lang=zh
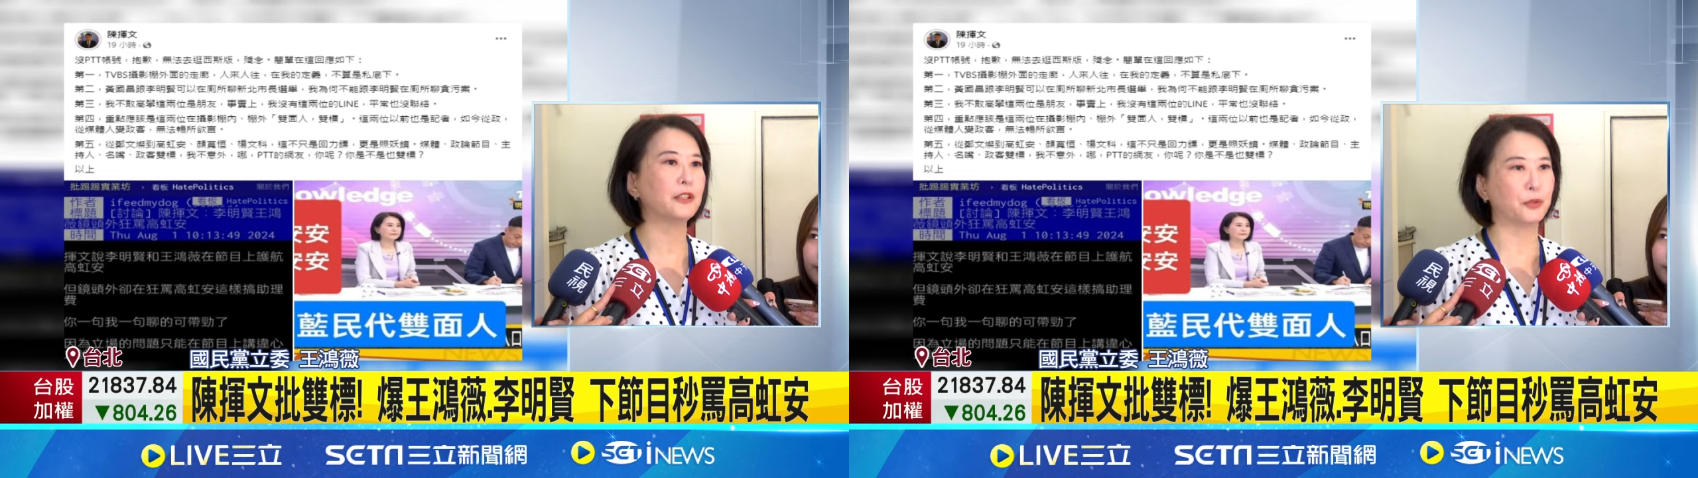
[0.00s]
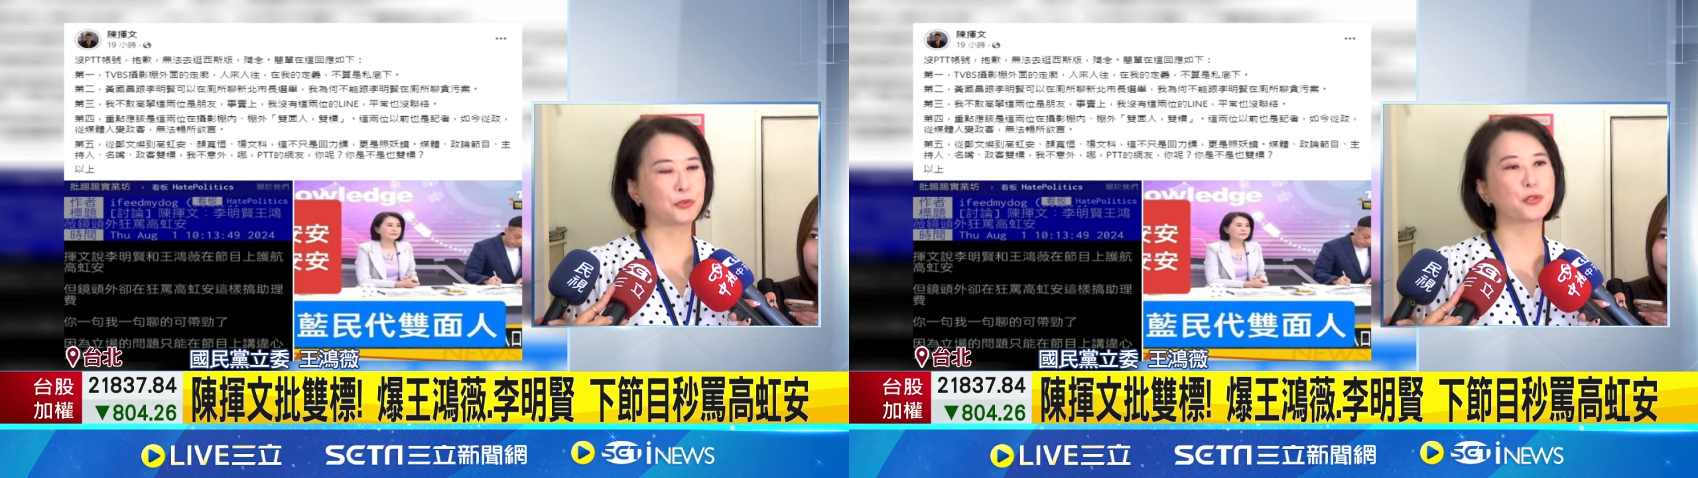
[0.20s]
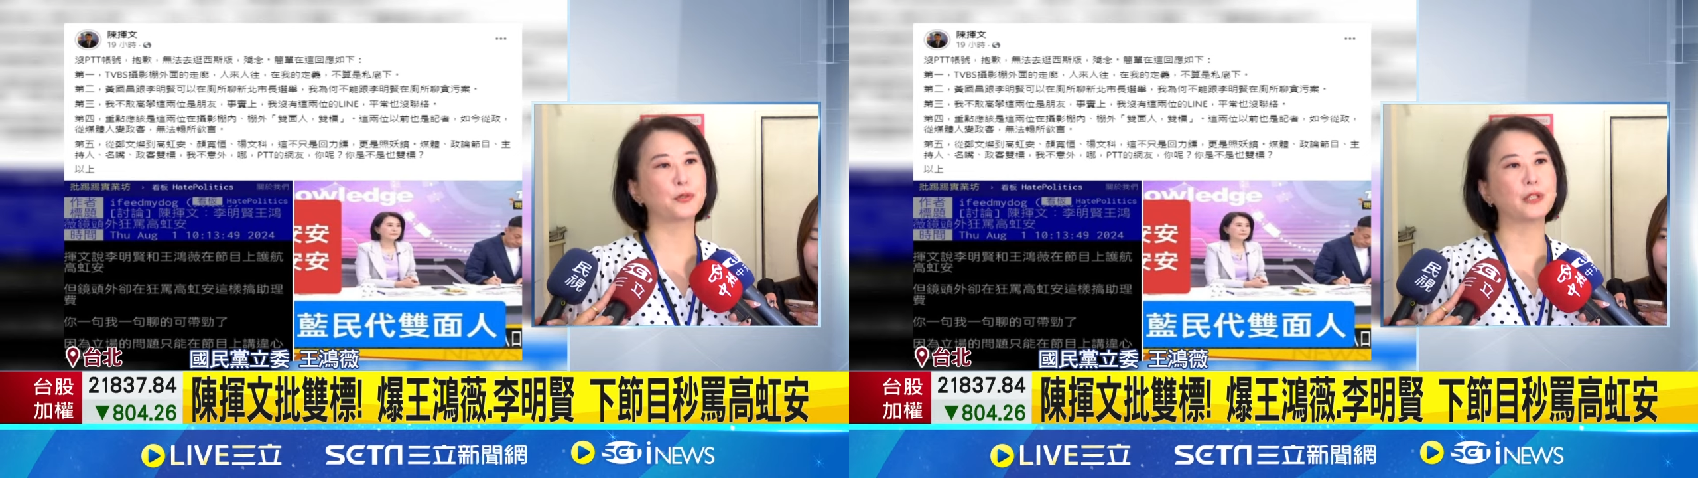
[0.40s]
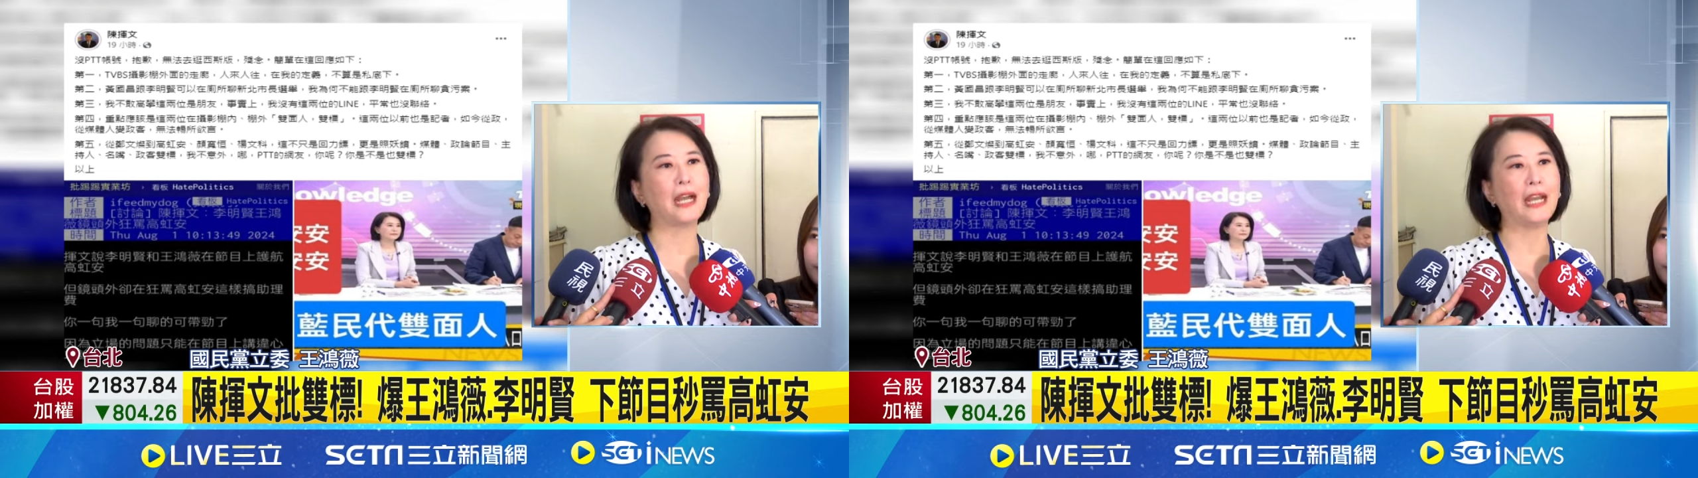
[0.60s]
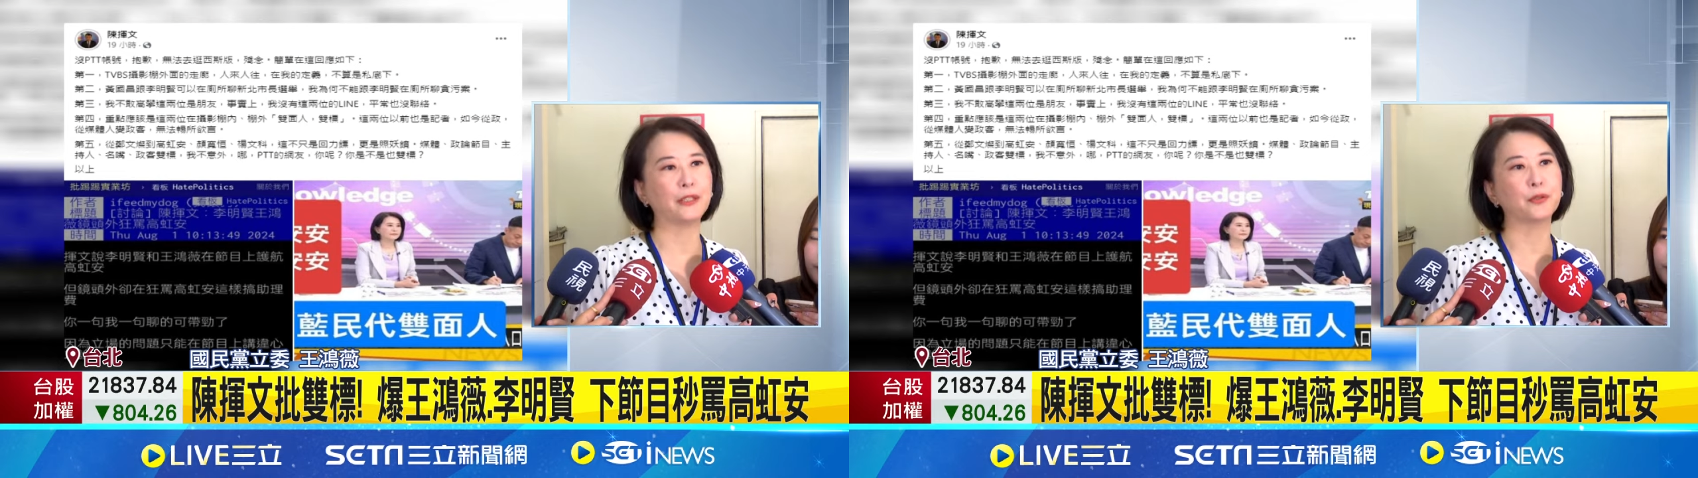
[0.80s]
扭曲
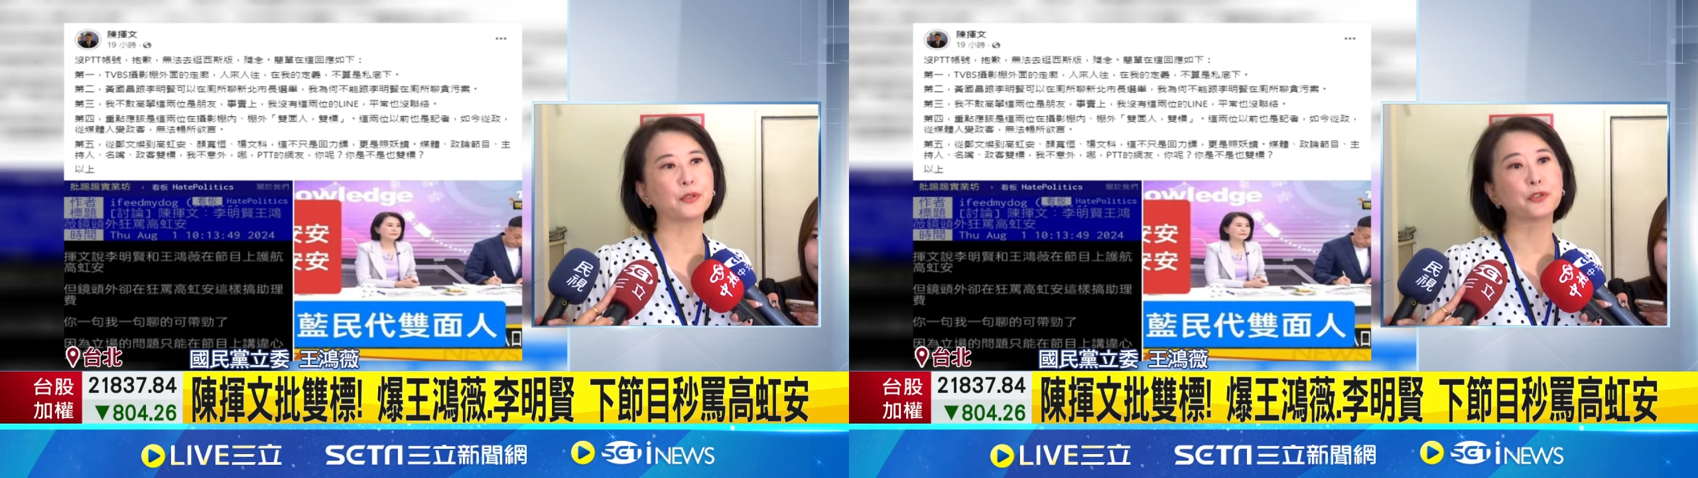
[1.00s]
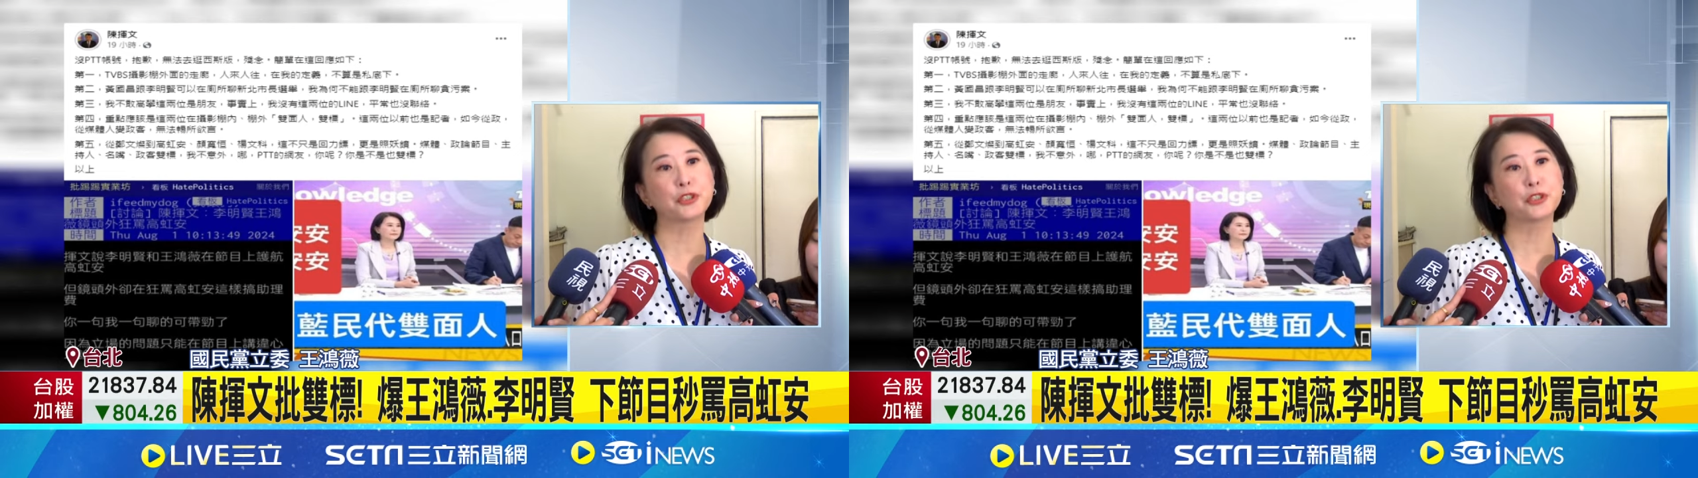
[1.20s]
还有用。